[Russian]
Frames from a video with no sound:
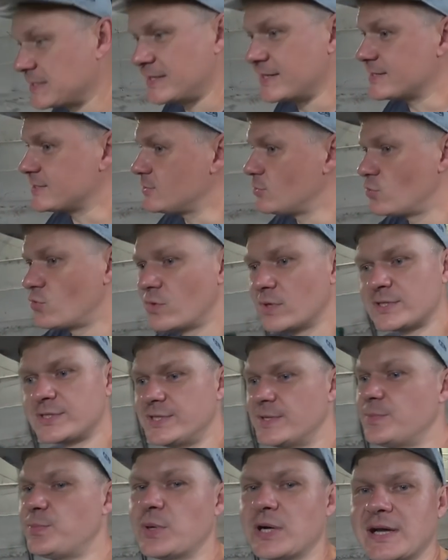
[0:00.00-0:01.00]
Если у вас
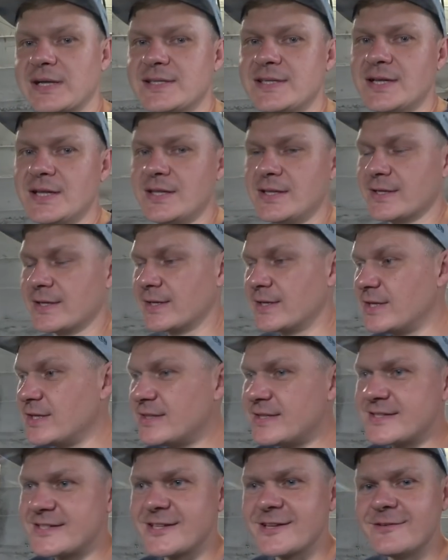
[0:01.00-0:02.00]
есть по котельной
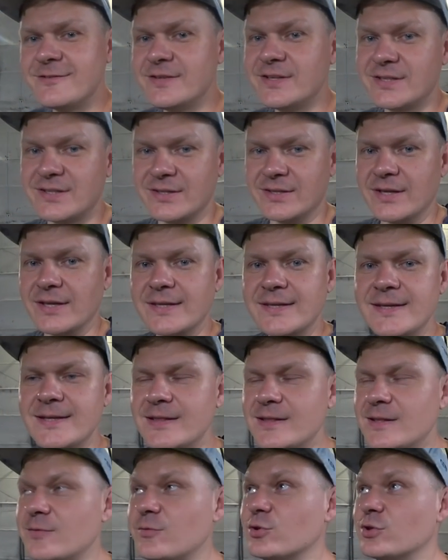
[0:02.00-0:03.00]
какие-то советы,
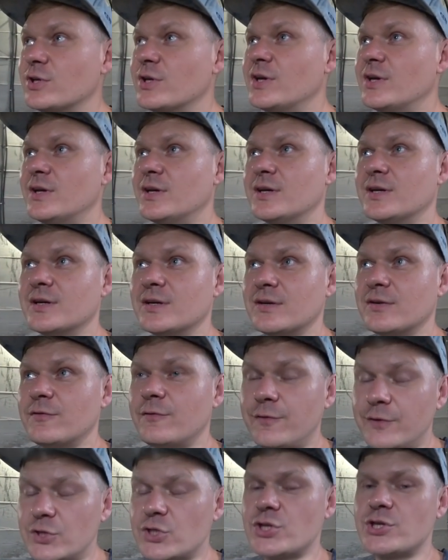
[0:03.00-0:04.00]
какие-то вот э,
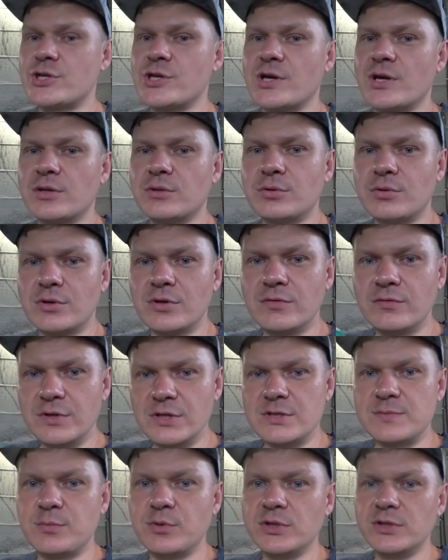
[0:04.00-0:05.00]
фишечки, которые
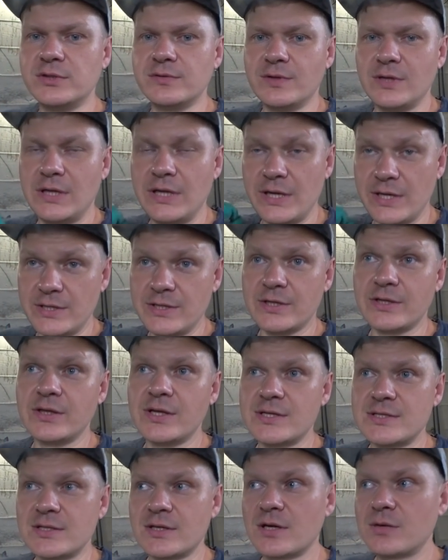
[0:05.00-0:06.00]
вы использовали, и они
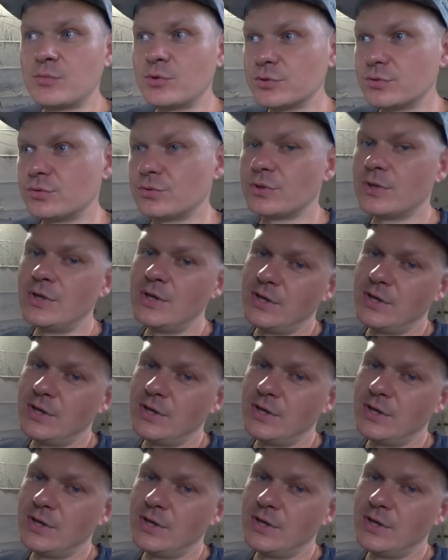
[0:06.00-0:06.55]
классно работают,